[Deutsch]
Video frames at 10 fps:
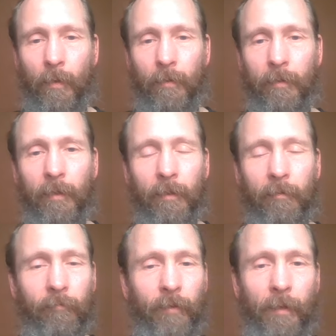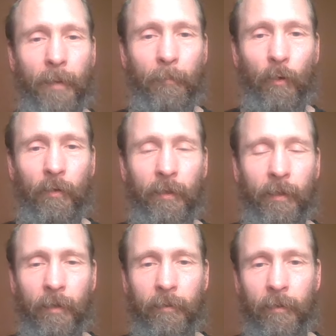die viel mehr
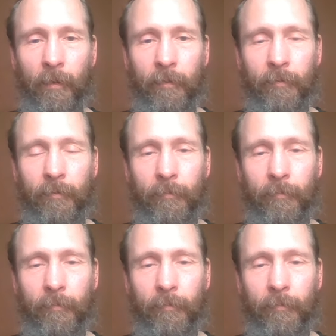Möglichkeiten hat.